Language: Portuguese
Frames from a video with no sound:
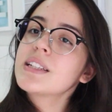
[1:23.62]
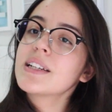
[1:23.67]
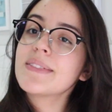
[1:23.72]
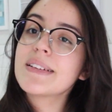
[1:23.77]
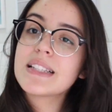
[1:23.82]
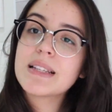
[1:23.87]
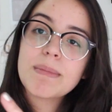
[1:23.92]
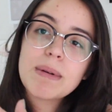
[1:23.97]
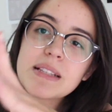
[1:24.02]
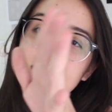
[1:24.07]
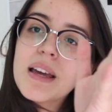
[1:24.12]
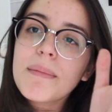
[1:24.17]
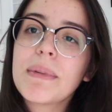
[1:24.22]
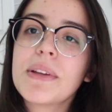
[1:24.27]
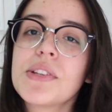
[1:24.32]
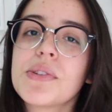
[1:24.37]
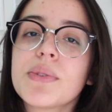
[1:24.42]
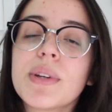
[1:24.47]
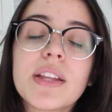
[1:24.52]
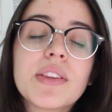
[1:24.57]
Então vai ser
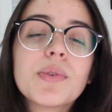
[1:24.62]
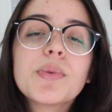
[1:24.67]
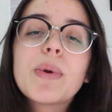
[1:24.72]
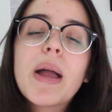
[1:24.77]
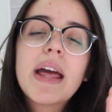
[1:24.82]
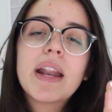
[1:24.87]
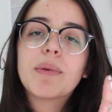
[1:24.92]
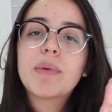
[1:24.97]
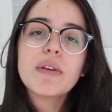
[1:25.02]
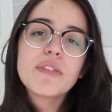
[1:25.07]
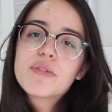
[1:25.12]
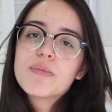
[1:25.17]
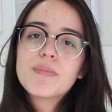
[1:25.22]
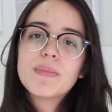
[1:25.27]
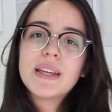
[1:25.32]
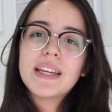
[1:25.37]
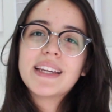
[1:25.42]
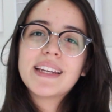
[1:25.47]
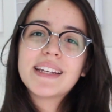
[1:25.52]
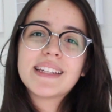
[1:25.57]
basicamente um Get Ready With
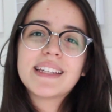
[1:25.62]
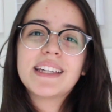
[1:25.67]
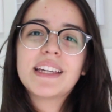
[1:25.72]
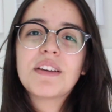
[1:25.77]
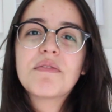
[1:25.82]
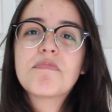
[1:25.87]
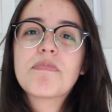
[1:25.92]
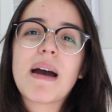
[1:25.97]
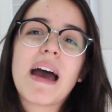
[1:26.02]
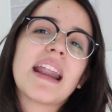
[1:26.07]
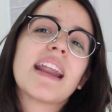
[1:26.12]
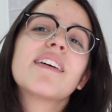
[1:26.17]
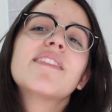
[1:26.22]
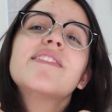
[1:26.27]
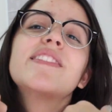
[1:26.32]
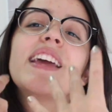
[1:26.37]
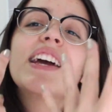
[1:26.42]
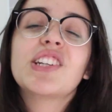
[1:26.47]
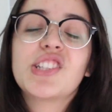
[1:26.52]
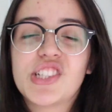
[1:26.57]
Me aqui para
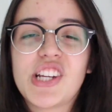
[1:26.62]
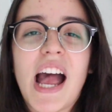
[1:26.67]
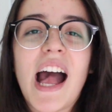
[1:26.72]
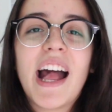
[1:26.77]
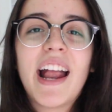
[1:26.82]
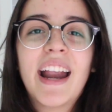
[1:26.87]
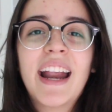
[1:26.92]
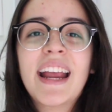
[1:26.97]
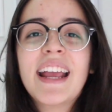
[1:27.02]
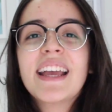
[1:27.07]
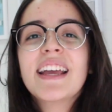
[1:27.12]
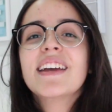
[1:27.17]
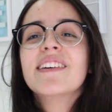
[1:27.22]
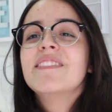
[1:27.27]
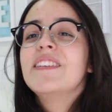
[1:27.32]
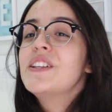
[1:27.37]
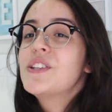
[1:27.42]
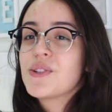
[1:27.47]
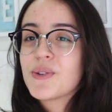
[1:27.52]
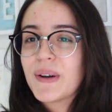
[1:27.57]
viajar
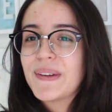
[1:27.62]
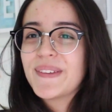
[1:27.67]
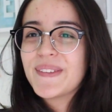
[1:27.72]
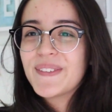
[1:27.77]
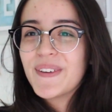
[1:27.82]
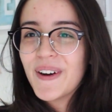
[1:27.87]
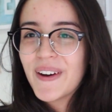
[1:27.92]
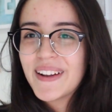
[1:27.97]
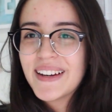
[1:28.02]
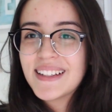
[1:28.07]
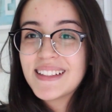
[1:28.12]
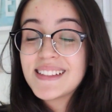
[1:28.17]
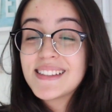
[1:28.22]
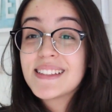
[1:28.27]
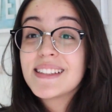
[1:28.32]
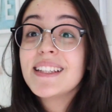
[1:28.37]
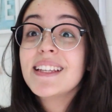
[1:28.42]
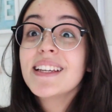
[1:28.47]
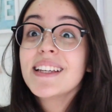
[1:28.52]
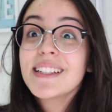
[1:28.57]
24 horas.
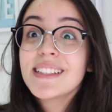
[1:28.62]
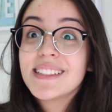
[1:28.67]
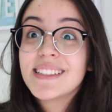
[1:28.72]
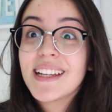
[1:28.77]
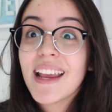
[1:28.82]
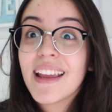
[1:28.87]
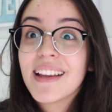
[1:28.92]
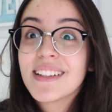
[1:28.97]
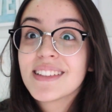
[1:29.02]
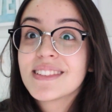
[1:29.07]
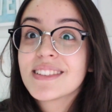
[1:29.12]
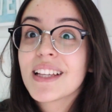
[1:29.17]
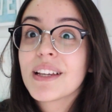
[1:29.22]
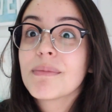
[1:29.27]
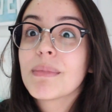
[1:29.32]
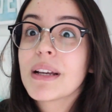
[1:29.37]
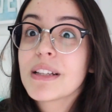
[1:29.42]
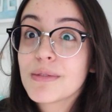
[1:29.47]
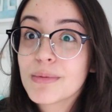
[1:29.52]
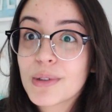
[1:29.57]
E, gente,
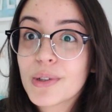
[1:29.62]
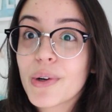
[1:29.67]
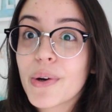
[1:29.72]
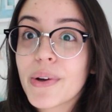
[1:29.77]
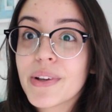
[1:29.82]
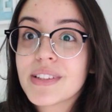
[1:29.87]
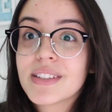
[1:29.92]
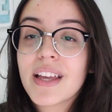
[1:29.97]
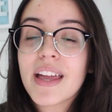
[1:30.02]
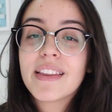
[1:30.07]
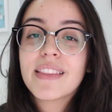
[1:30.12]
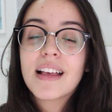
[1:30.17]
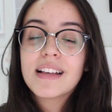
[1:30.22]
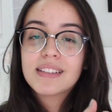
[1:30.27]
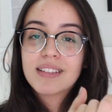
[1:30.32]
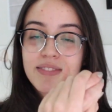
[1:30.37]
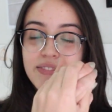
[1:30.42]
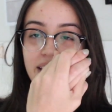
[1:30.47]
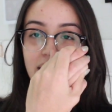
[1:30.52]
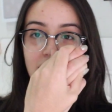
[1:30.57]
tem mais uma coisa.
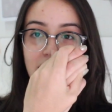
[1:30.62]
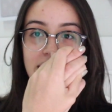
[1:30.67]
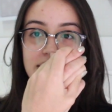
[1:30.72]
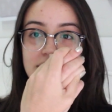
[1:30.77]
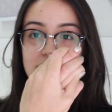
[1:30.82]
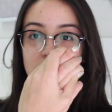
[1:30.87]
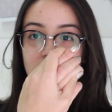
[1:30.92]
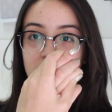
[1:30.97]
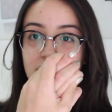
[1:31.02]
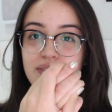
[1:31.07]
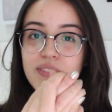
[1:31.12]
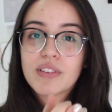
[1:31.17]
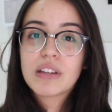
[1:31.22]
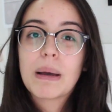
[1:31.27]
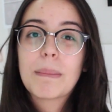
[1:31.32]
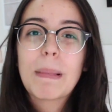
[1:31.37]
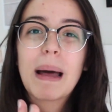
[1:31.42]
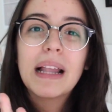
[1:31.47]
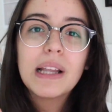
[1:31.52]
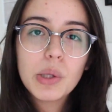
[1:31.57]
Nessa viagem estou
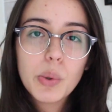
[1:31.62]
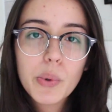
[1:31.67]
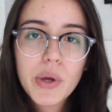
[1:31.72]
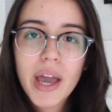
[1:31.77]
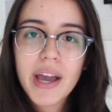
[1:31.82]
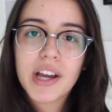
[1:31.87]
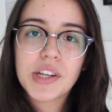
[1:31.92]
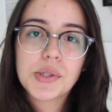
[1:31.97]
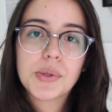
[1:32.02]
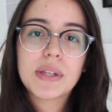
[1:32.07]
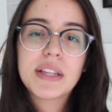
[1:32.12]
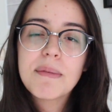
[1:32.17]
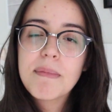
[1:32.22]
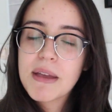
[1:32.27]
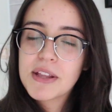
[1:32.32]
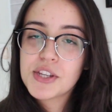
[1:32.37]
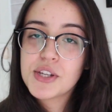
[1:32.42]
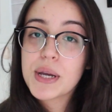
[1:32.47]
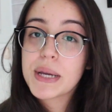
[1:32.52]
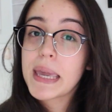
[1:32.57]
levando a Malu, que é a cachorra da
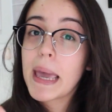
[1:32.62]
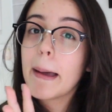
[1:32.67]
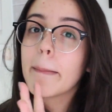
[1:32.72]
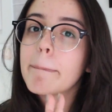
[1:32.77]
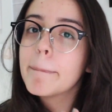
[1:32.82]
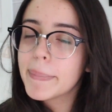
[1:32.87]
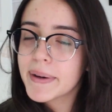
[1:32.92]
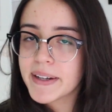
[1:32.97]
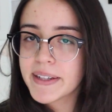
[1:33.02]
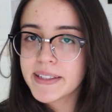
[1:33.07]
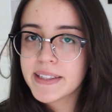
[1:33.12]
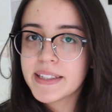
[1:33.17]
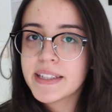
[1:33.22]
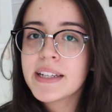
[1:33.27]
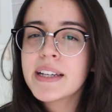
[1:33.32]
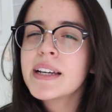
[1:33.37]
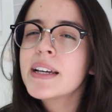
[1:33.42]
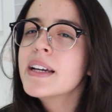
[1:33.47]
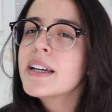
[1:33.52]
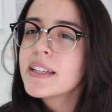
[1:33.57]
minha tia, que é a
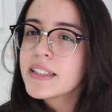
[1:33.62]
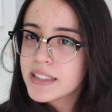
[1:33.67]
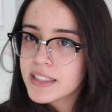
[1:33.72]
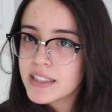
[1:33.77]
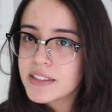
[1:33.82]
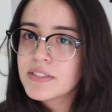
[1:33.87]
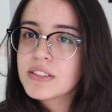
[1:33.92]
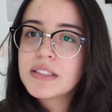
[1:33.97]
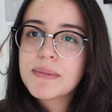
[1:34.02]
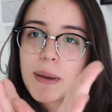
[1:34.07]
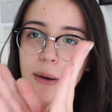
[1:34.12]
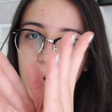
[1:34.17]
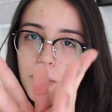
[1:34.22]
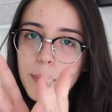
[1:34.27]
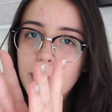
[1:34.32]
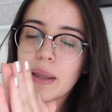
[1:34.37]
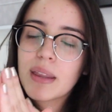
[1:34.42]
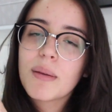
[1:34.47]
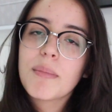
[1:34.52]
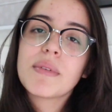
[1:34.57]
Pug, que você me
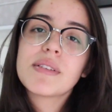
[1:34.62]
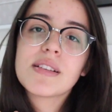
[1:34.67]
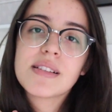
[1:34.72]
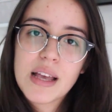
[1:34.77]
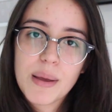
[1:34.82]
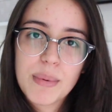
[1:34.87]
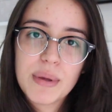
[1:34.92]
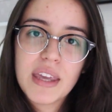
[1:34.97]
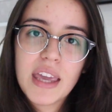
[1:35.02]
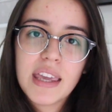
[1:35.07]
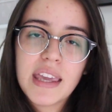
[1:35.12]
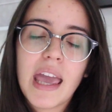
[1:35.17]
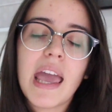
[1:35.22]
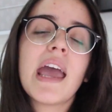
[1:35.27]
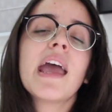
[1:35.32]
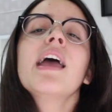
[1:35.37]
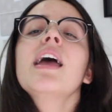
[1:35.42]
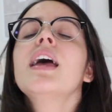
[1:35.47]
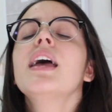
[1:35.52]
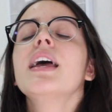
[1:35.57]
acompanha também, você sabe quem
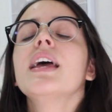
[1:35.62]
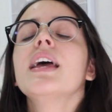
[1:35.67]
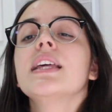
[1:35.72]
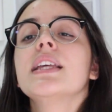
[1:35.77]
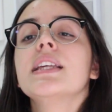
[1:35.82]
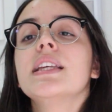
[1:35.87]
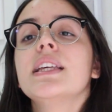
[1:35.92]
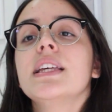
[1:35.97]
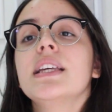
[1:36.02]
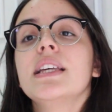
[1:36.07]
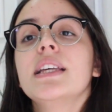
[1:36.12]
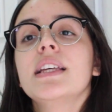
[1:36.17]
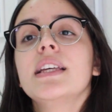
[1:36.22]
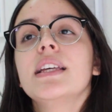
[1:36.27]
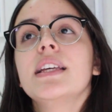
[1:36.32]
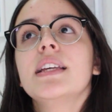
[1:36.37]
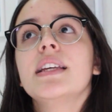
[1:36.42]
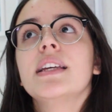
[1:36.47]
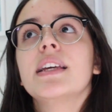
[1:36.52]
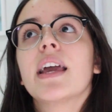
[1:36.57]
é.
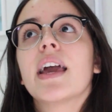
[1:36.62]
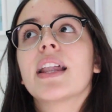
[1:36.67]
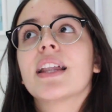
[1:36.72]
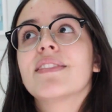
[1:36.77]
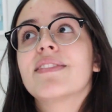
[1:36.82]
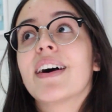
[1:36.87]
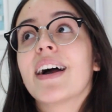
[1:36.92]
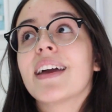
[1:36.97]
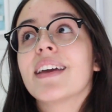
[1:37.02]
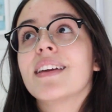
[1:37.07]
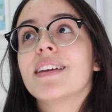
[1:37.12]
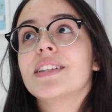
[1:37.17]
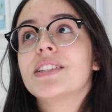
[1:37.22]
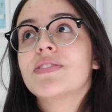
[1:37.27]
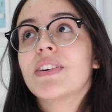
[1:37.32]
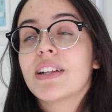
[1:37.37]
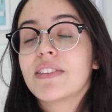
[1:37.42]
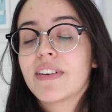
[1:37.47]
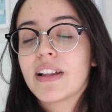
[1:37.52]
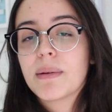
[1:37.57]
E ela vai, a
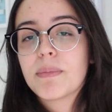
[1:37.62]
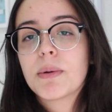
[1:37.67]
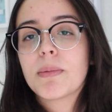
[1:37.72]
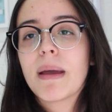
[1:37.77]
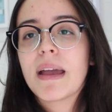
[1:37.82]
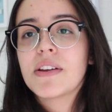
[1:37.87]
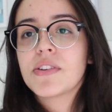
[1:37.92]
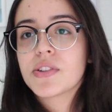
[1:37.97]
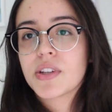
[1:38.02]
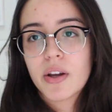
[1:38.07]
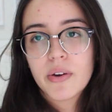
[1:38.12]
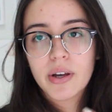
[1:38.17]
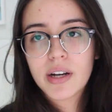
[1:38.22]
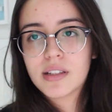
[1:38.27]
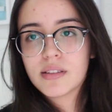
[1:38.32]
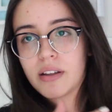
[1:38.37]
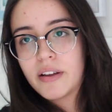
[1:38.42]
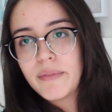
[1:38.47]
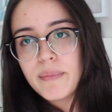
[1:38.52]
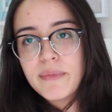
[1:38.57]
gente vai levar ela pro México, que
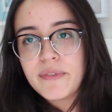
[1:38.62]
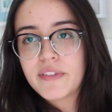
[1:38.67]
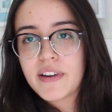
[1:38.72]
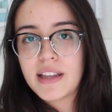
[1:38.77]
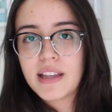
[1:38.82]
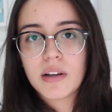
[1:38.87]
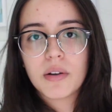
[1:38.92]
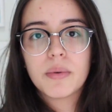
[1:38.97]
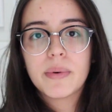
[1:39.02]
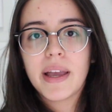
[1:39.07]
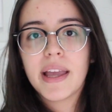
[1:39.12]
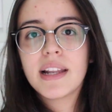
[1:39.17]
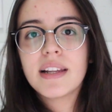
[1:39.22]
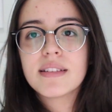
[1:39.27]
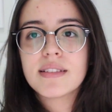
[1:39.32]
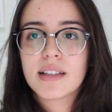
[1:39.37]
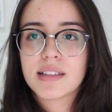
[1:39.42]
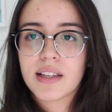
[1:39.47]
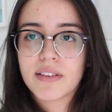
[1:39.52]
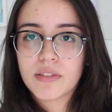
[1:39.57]
agora ela vai ficar lá com
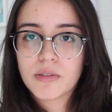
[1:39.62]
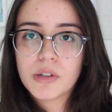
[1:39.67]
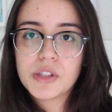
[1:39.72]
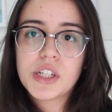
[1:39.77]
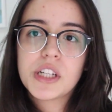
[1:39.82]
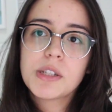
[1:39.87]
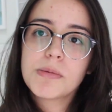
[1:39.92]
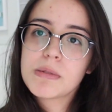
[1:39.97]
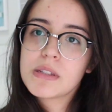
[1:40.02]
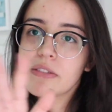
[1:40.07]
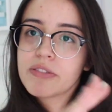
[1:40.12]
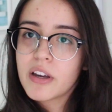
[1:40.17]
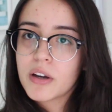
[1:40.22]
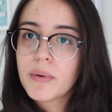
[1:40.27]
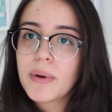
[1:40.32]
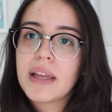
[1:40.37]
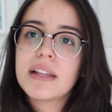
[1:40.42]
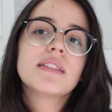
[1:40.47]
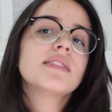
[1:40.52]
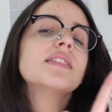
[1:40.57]
eles, ela tá com a gente, mas ela fica
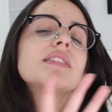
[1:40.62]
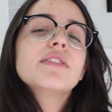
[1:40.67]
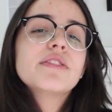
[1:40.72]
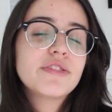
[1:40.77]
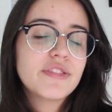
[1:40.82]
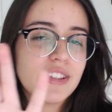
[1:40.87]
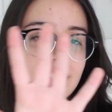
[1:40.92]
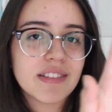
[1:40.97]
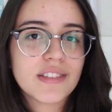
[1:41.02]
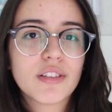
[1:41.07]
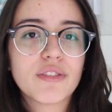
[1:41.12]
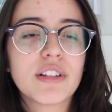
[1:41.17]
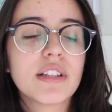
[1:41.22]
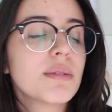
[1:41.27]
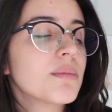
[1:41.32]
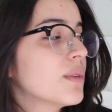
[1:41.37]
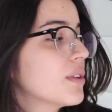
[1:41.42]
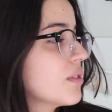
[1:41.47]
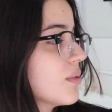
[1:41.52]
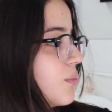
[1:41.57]
com eles. Enfim, tô
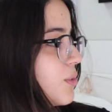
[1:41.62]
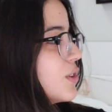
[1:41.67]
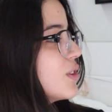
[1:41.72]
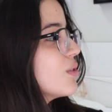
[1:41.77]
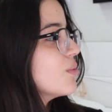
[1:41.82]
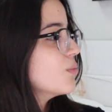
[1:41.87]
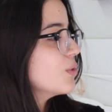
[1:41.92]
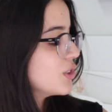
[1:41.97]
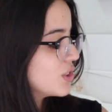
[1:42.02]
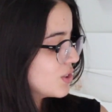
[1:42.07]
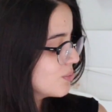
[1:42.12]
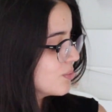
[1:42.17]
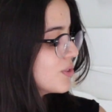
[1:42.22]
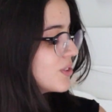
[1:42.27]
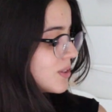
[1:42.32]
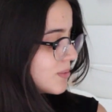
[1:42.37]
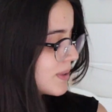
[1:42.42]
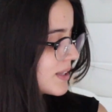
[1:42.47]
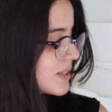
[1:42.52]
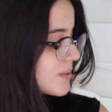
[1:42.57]
falando muito, muito, muito,
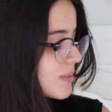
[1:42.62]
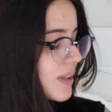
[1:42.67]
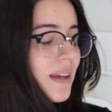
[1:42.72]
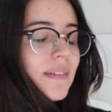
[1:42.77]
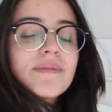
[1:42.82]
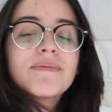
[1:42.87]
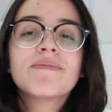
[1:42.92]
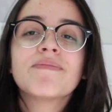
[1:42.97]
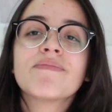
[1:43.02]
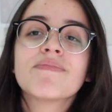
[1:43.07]
muito mesmo, né?